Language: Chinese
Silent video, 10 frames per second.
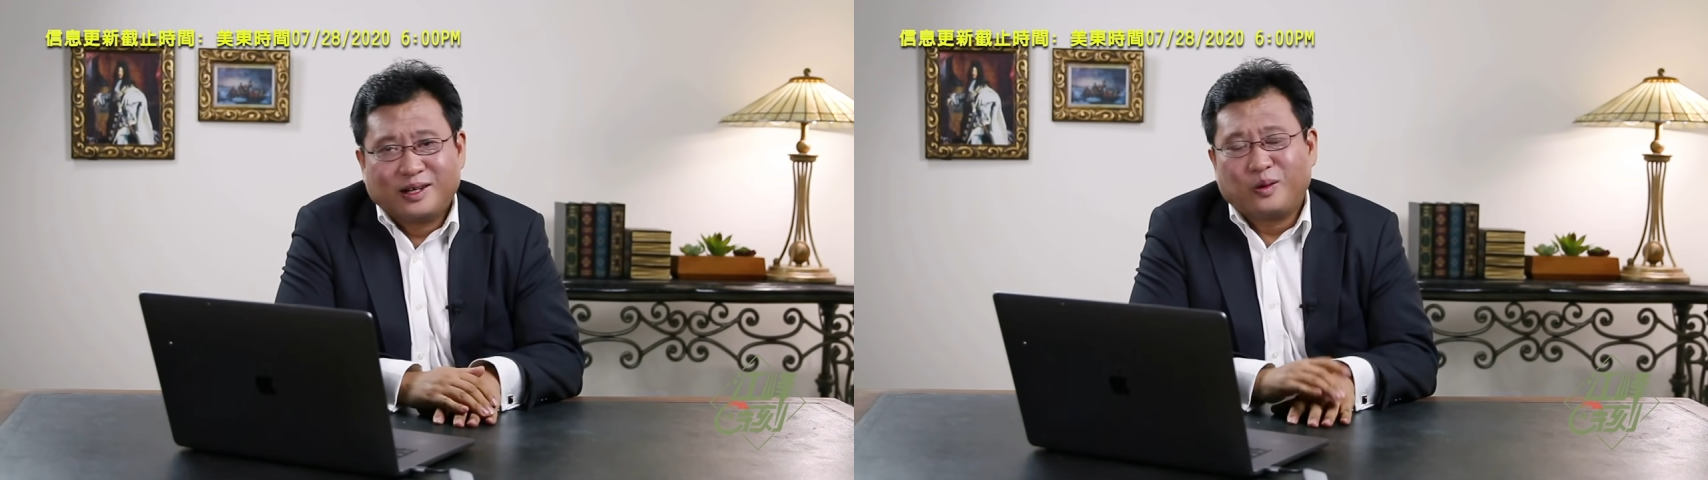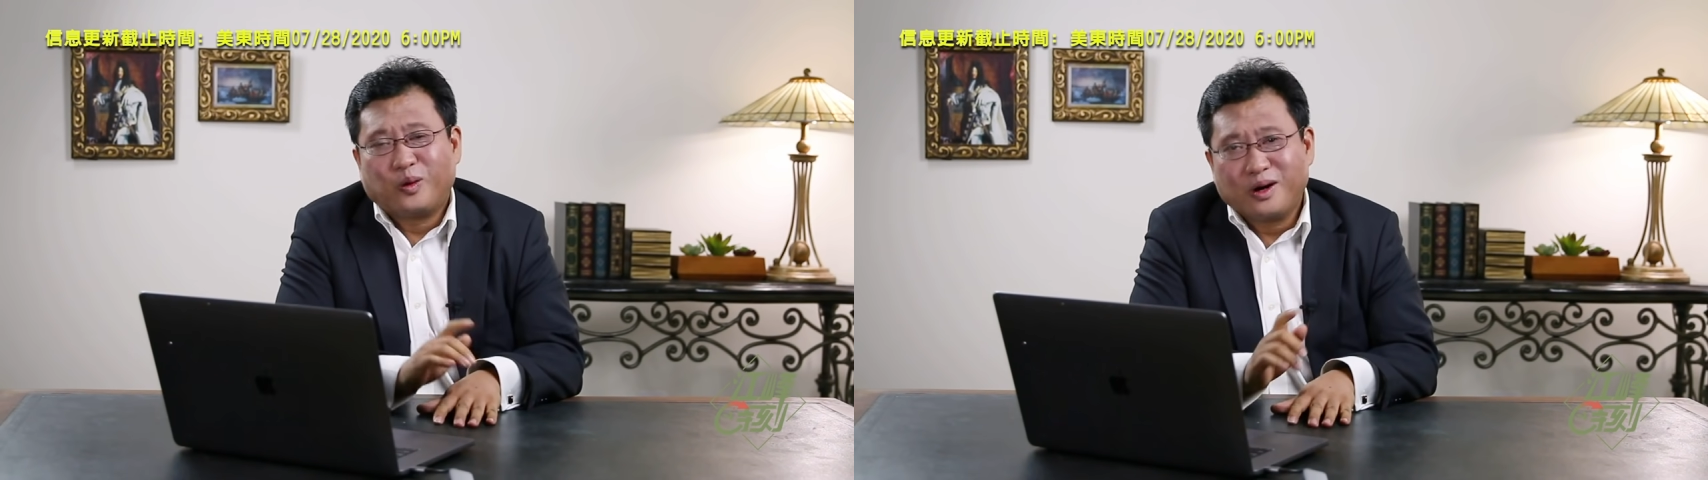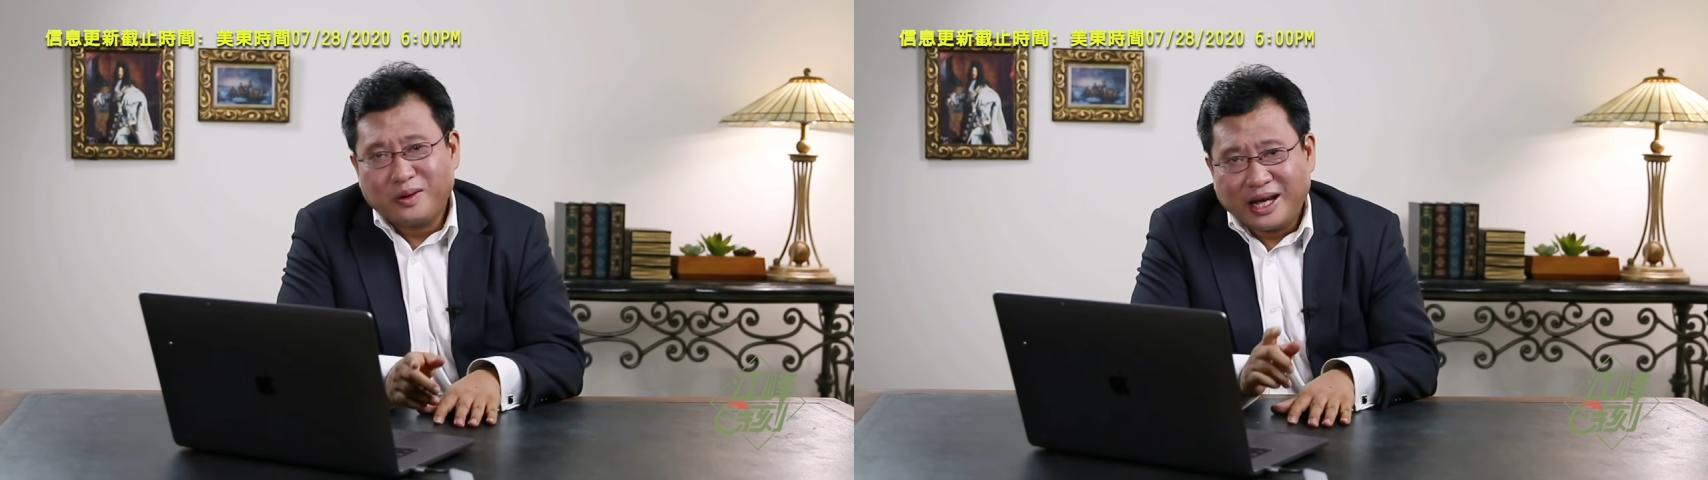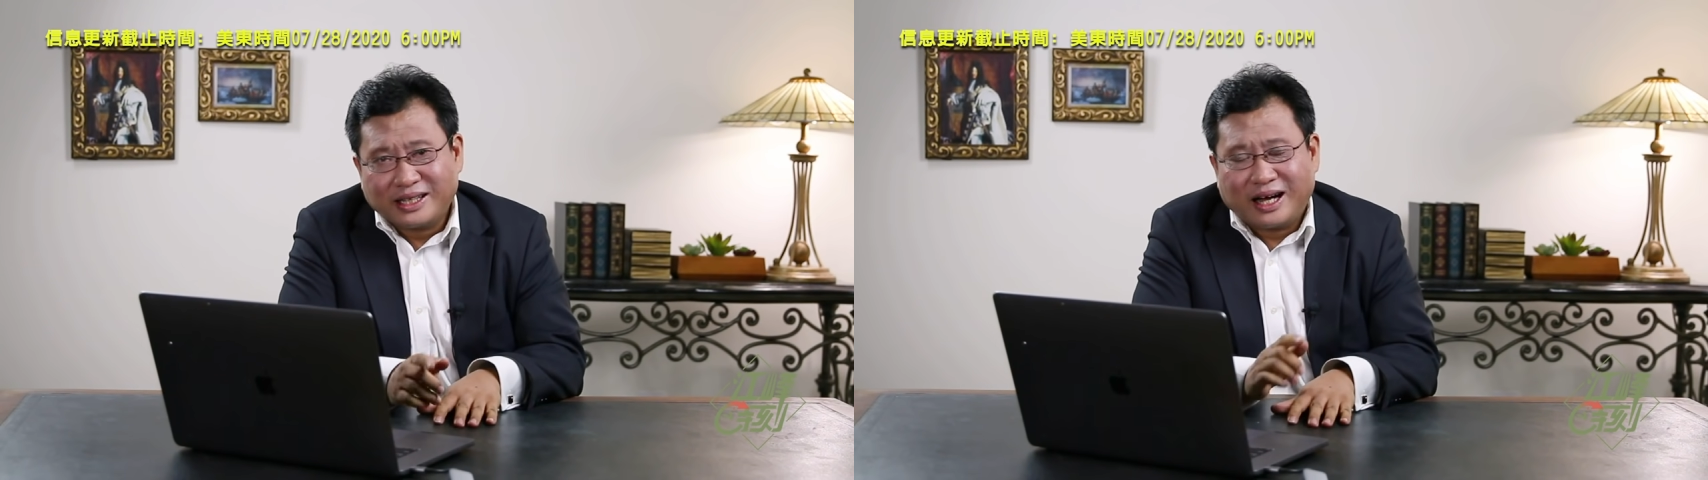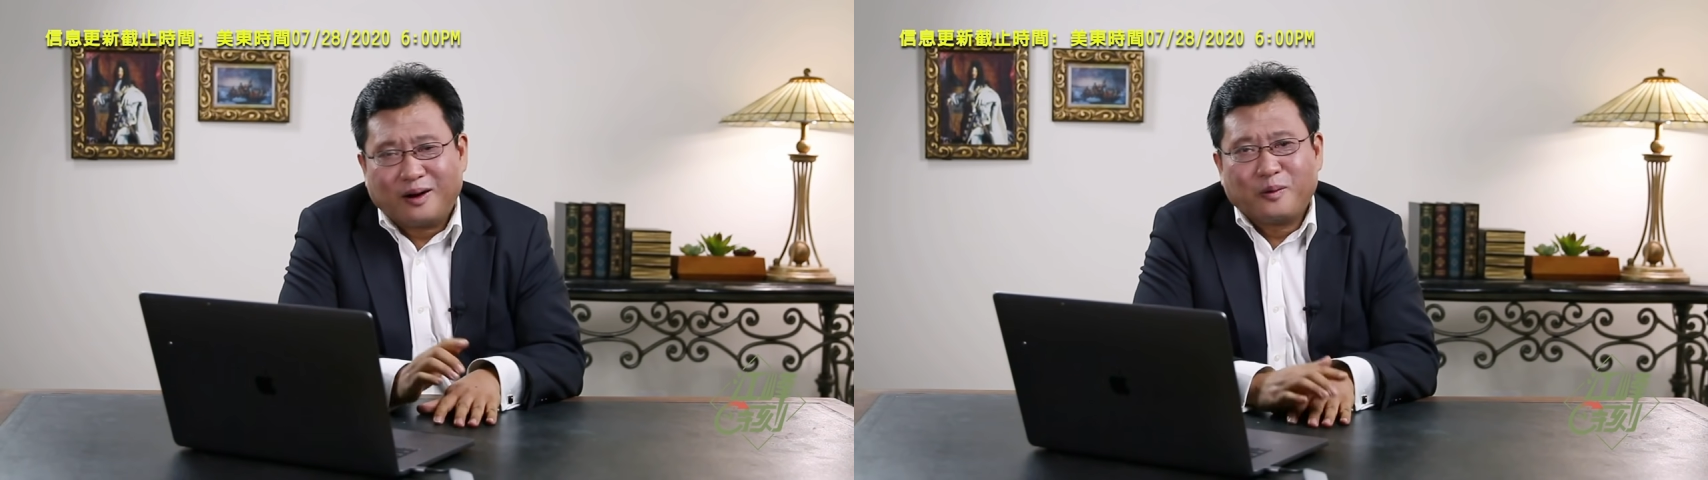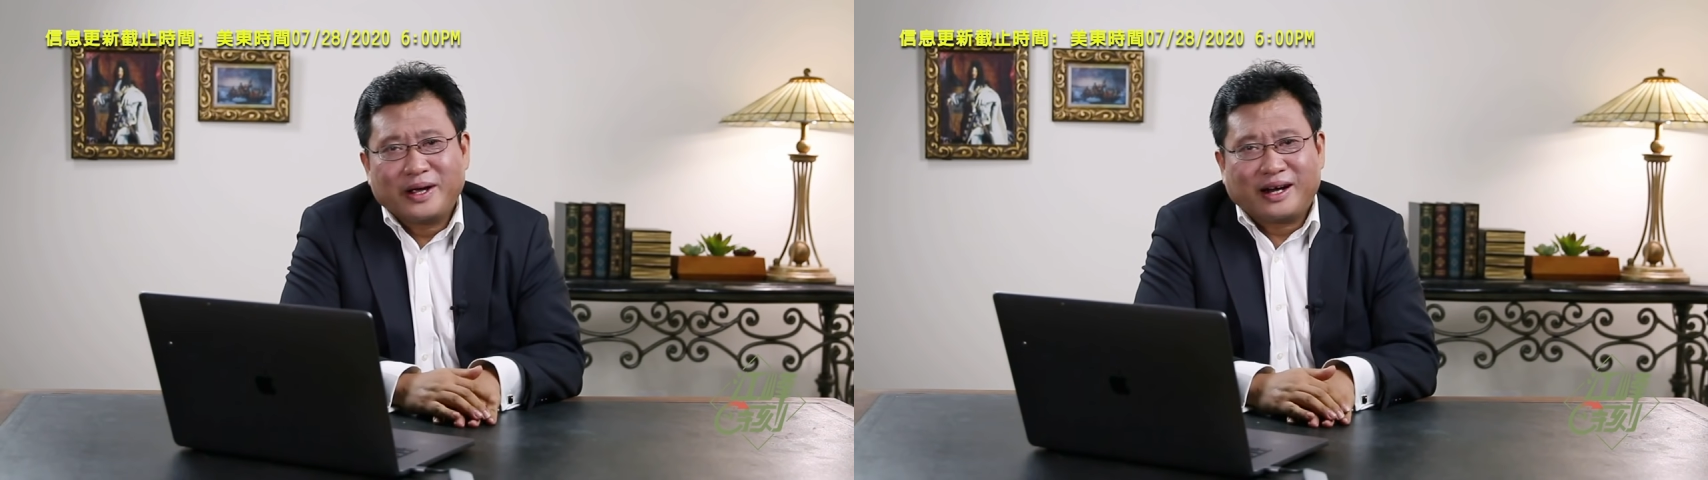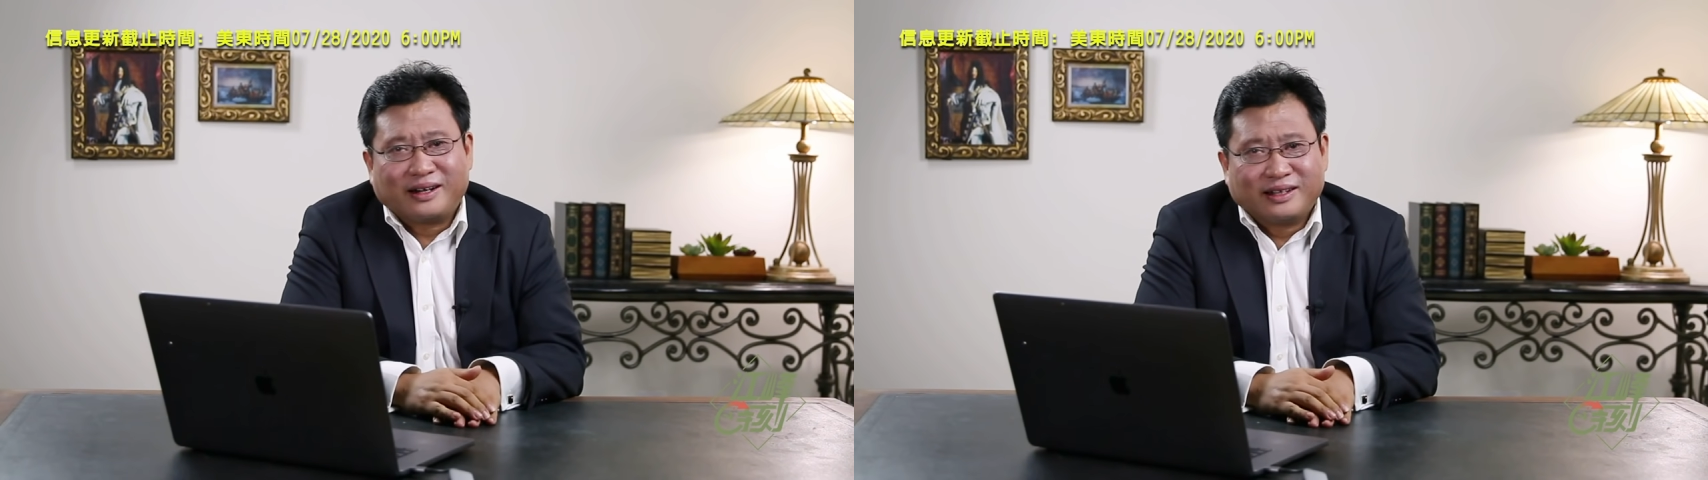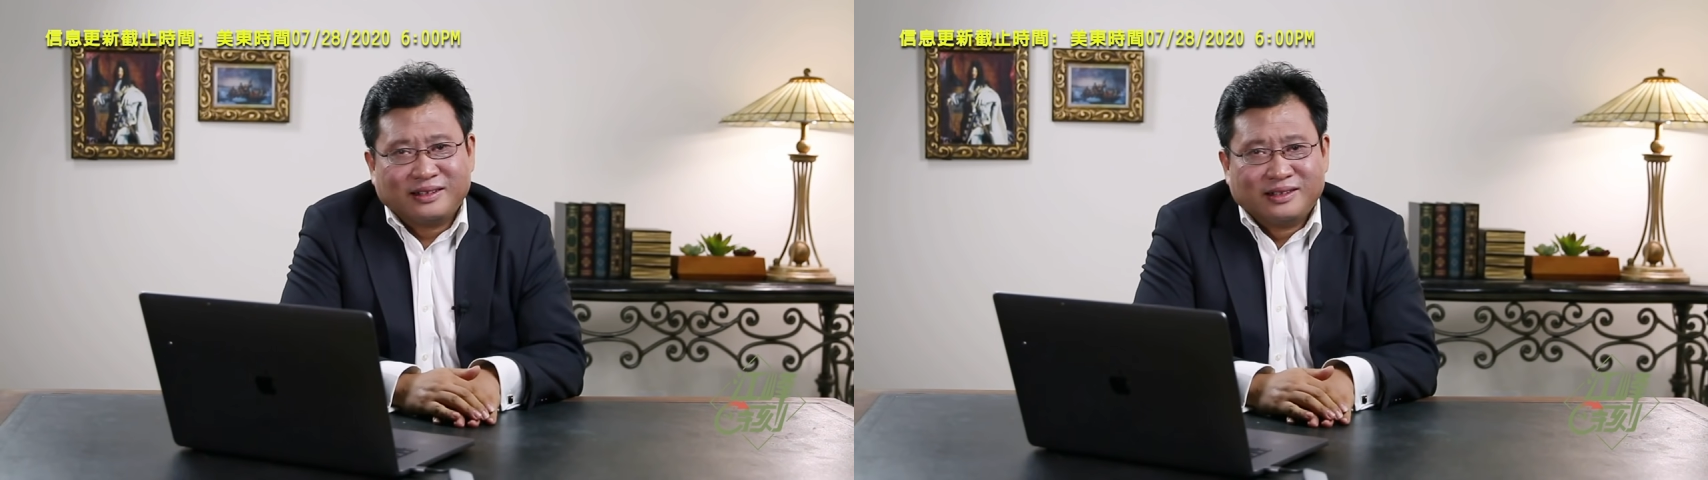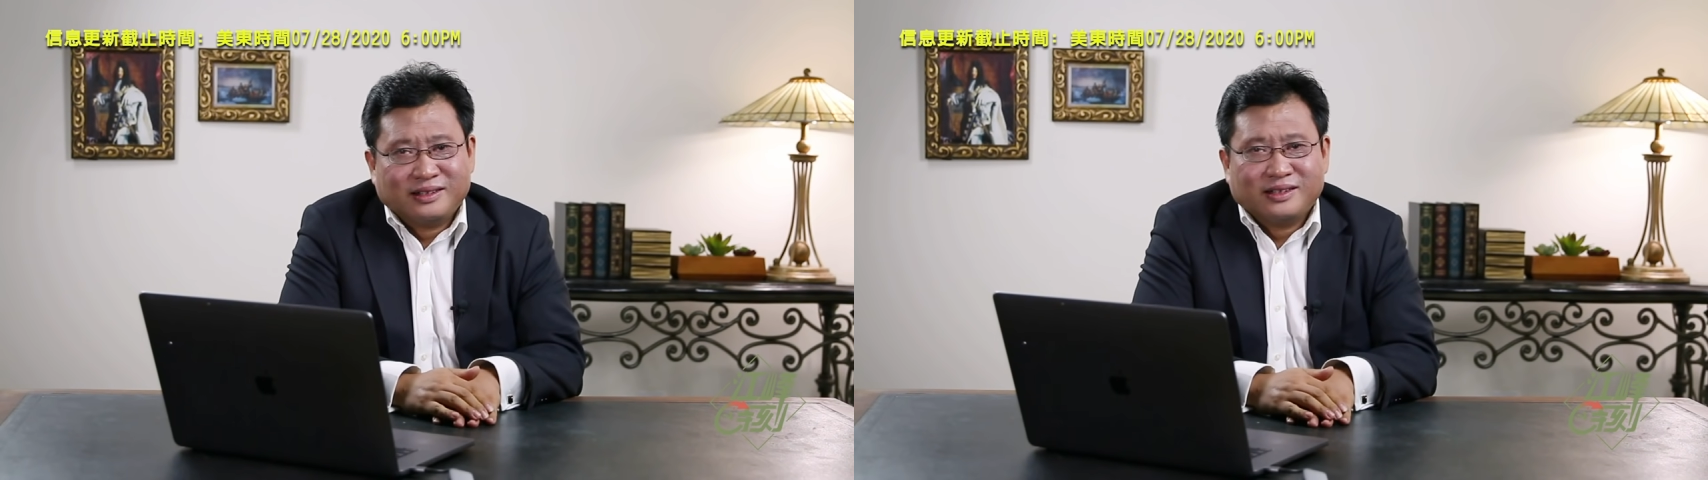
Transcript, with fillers: 这活过来的奥威尔呢，